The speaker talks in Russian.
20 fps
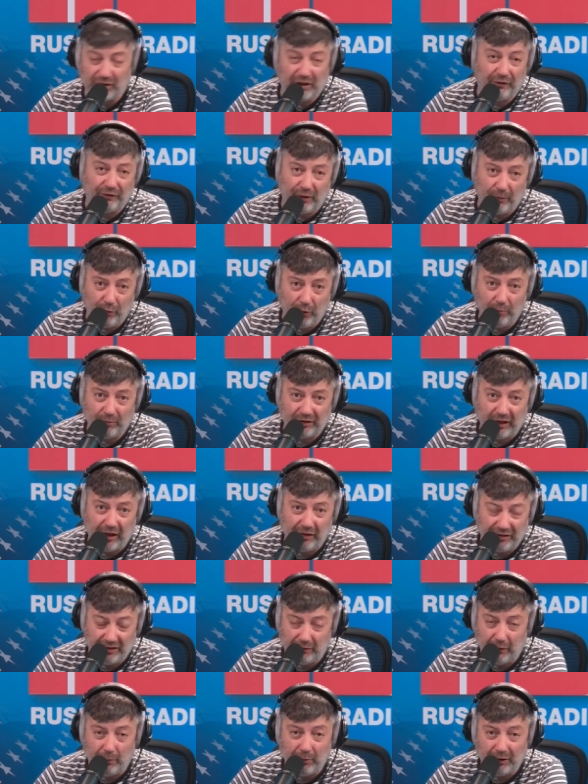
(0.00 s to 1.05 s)
Завтра будем, скорее
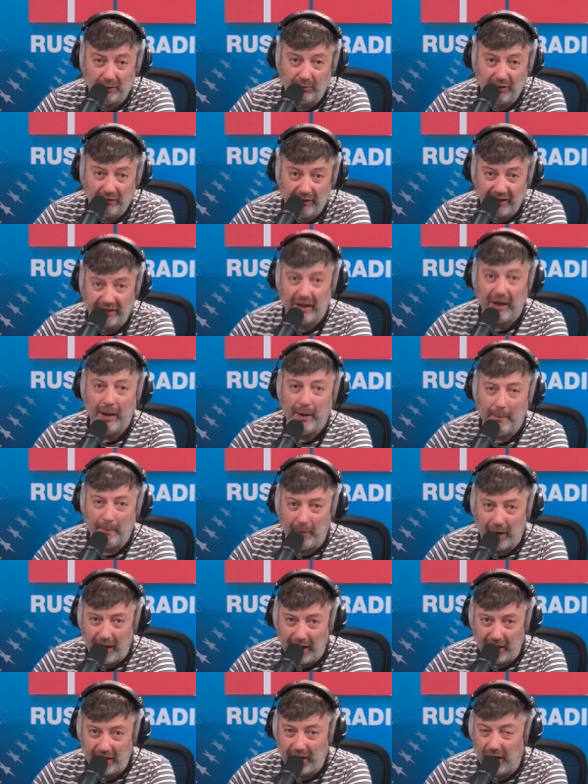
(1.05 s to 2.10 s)
всего, об этом говорить.
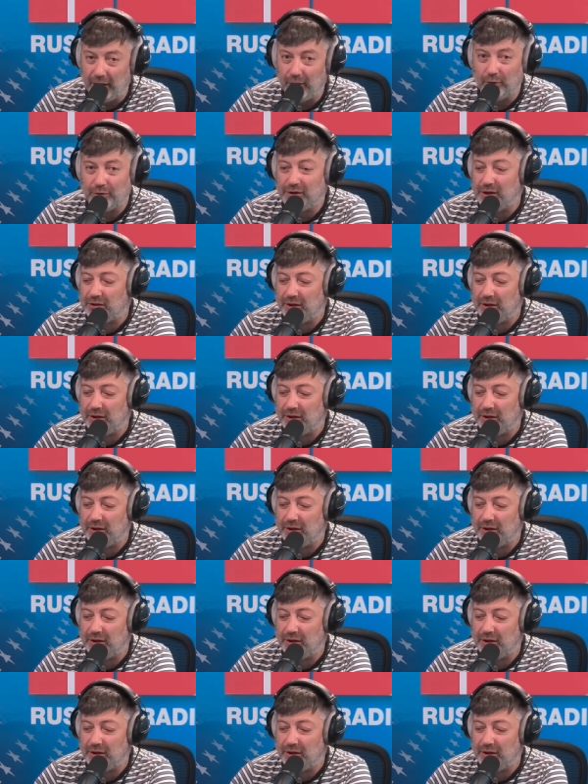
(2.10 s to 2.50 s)
Маленький анонс.